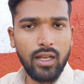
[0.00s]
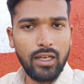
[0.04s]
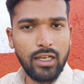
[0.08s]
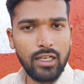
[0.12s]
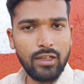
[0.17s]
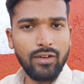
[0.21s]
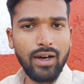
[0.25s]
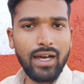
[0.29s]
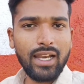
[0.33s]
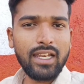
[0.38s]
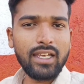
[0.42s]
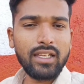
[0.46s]

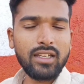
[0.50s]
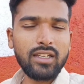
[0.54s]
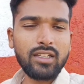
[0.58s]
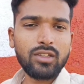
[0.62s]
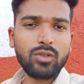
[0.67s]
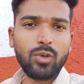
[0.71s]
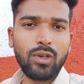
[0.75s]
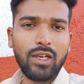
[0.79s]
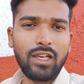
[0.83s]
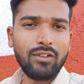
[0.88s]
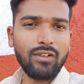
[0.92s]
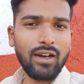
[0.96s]
लिवाली की
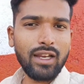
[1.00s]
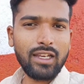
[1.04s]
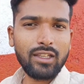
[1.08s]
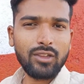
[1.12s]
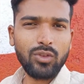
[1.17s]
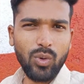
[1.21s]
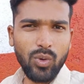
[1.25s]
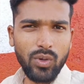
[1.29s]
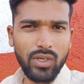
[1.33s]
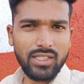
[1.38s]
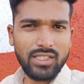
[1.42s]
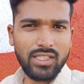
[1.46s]
तो लिवाली
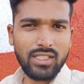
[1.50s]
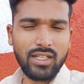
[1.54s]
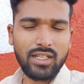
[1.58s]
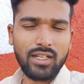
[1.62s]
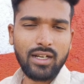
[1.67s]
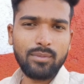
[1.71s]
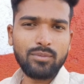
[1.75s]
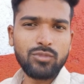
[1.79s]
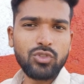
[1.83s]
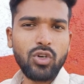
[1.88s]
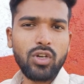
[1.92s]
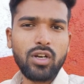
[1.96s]
थोड़ी सी
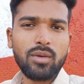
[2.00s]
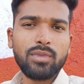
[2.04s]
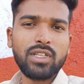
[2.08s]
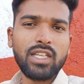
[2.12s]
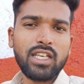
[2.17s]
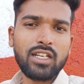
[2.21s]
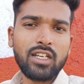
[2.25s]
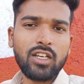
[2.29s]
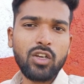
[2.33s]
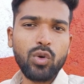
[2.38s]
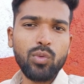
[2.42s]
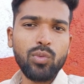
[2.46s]
कमज़ोर हमें
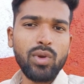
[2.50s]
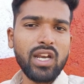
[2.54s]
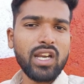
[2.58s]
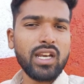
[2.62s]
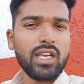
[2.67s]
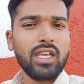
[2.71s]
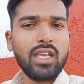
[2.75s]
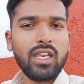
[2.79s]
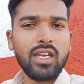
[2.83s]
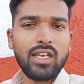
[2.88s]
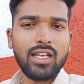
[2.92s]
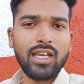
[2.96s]
देखने को मिल
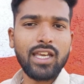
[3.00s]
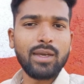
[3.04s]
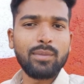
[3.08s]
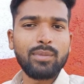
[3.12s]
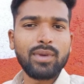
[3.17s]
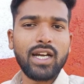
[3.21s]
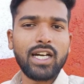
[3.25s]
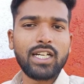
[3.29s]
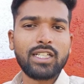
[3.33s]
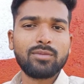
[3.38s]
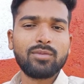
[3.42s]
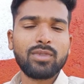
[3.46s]
रही है नए
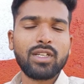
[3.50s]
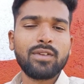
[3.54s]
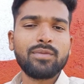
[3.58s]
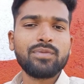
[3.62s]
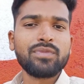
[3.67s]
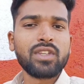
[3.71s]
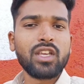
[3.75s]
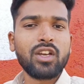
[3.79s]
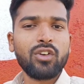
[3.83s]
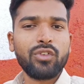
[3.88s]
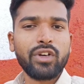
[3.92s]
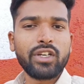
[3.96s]
प्याज में
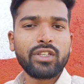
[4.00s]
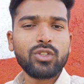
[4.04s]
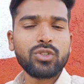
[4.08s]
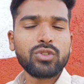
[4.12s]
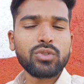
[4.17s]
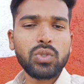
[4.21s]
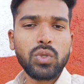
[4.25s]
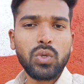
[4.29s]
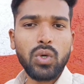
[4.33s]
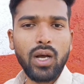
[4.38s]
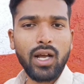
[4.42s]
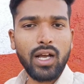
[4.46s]
वहीं
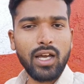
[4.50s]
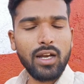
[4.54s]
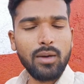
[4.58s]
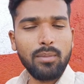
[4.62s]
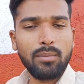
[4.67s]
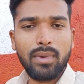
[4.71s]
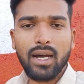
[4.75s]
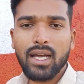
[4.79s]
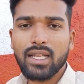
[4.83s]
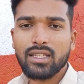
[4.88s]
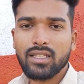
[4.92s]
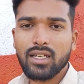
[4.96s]
दोस्तों अगर
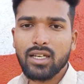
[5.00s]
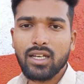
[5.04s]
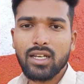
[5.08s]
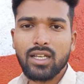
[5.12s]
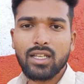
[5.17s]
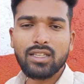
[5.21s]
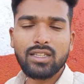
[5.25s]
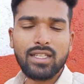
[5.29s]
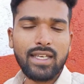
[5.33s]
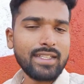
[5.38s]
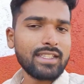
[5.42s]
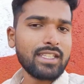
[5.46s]
हम बात
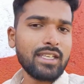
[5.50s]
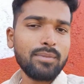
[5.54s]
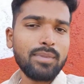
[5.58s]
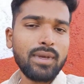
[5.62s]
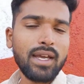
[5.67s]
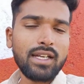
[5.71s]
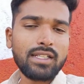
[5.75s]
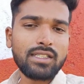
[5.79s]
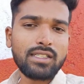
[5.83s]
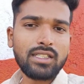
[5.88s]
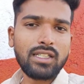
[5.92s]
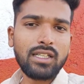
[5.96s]
करें देसी
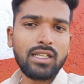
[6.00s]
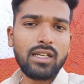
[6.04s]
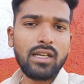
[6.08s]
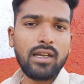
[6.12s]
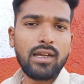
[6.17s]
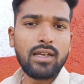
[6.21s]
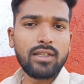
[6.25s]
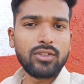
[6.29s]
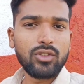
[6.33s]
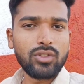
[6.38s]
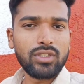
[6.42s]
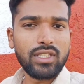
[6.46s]
प्याज की
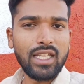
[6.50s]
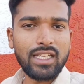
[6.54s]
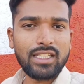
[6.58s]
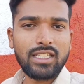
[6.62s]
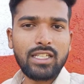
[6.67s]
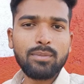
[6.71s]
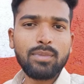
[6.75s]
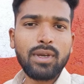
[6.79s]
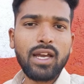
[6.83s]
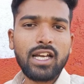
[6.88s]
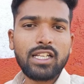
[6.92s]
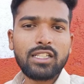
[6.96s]
तो
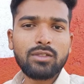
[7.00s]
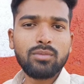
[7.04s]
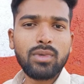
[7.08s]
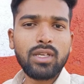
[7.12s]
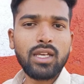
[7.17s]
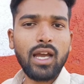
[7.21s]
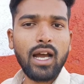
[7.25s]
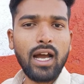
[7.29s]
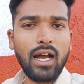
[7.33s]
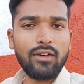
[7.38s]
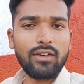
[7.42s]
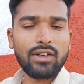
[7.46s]
देसी प्याज
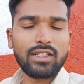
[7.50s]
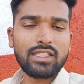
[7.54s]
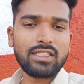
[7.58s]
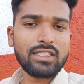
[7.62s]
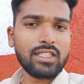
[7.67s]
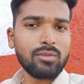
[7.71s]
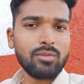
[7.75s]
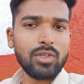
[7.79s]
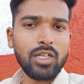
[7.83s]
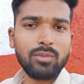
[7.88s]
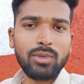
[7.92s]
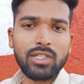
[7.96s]
में आवक
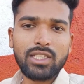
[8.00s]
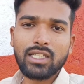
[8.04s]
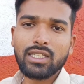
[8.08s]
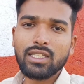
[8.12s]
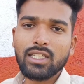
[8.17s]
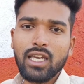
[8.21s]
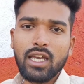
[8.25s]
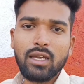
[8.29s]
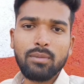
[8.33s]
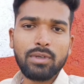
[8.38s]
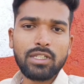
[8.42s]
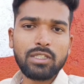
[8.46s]
जैसे कि मैंने बता
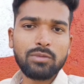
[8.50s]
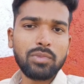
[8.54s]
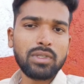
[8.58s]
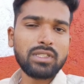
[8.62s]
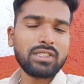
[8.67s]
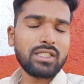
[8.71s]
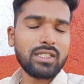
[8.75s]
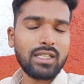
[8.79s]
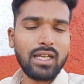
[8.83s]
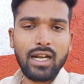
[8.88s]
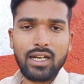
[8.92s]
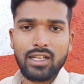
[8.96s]
दिया है पचपन
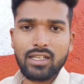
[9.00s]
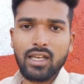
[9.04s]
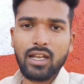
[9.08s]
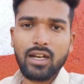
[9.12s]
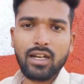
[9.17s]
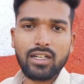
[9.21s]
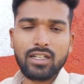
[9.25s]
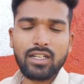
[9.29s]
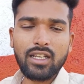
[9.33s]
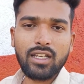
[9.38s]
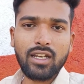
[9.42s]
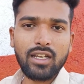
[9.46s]
से साठ हज़ार
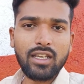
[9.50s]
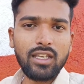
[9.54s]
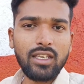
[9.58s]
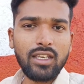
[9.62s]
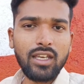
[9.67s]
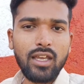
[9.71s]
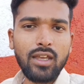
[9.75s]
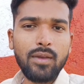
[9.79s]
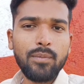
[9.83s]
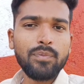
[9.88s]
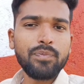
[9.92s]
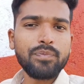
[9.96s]
कट्टे रही
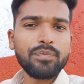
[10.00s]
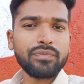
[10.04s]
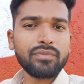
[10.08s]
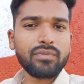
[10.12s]
है